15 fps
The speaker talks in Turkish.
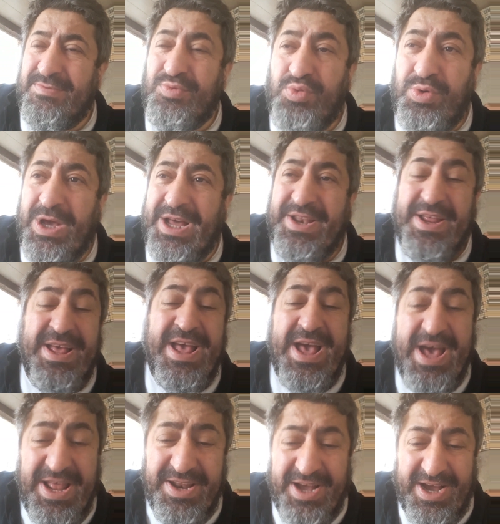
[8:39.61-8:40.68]
duyan
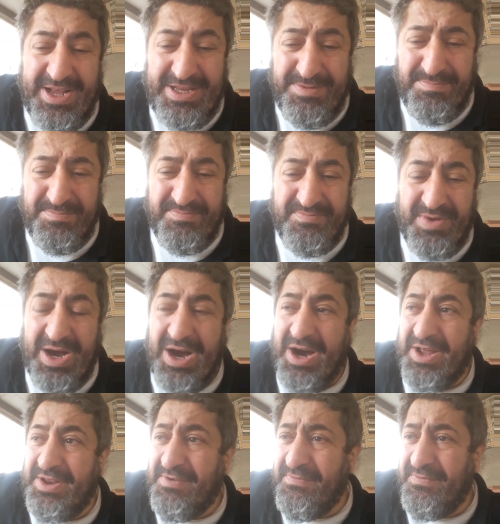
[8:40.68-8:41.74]
her alim,
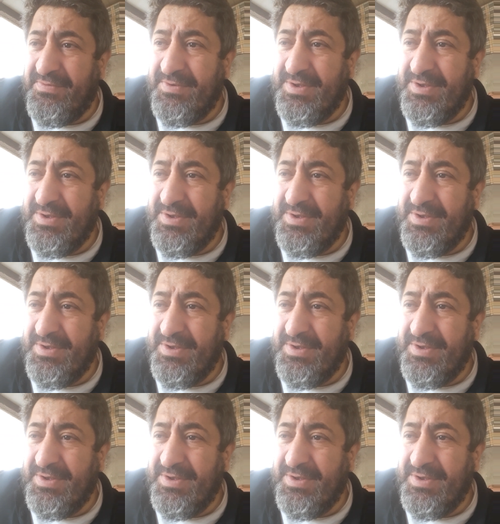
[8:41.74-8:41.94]
arif